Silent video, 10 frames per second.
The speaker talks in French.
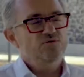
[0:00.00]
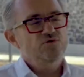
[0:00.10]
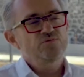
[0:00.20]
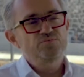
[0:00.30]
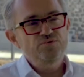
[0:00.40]
Donc
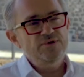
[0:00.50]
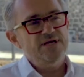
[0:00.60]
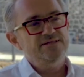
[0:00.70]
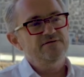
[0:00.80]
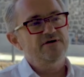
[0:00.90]
le but
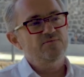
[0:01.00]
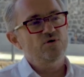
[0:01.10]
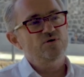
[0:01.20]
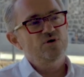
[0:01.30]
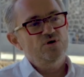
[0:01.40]
était
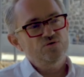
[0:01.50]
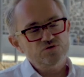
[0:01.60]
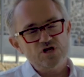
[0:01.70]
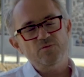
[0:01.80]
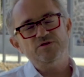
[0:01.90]
vraiment
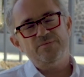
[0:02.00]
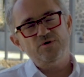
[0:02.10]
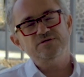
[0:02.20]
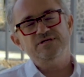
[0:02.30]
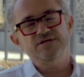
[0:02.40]
non seulement
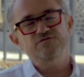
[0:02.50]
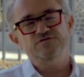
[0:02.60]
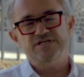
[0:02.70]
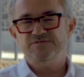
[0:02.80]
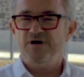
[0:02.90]
d'apporter des
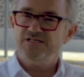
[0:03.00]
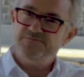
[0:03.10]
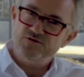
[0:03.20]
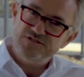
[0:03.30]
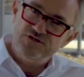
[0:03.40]
nouveaux espaces,
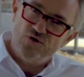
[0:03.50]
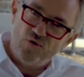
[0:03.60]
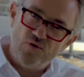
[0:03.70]
mais aussi de